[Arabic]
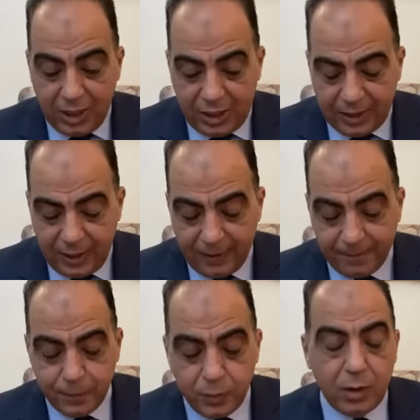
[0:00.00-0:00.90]
كده
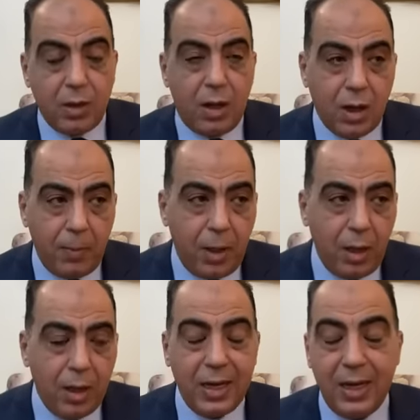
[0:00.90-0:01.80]

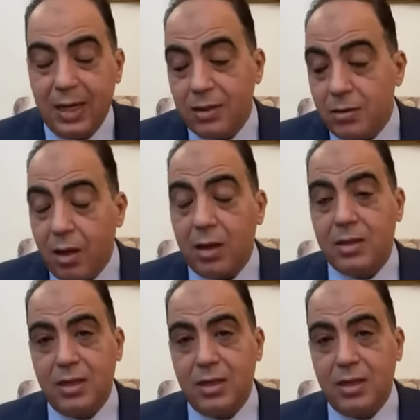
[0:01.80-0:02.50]
كهرباء اداره